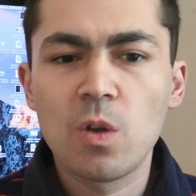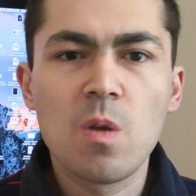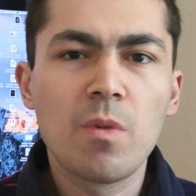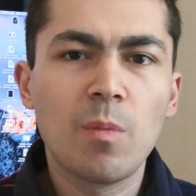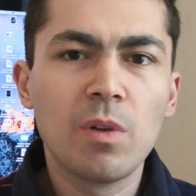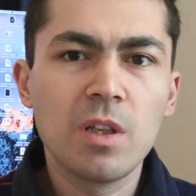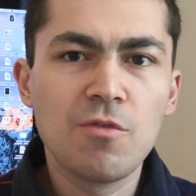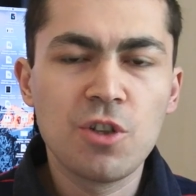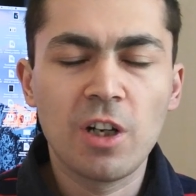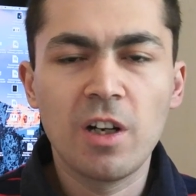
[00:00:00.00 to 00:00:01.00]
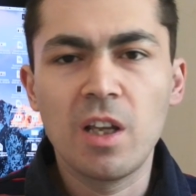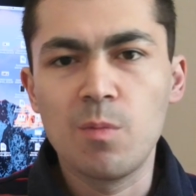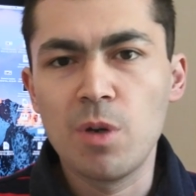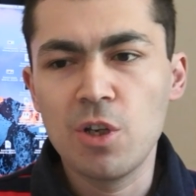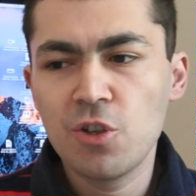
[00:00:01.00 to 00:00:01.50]
Он у меня был и в чехле, и
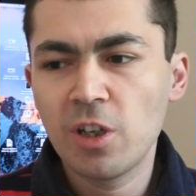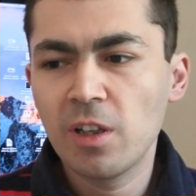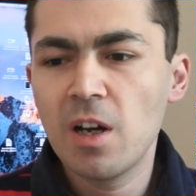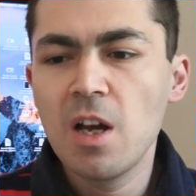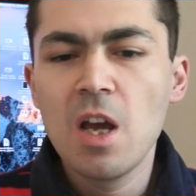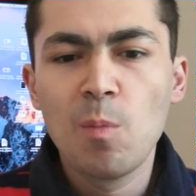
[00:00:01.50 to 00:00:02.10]
без чехла.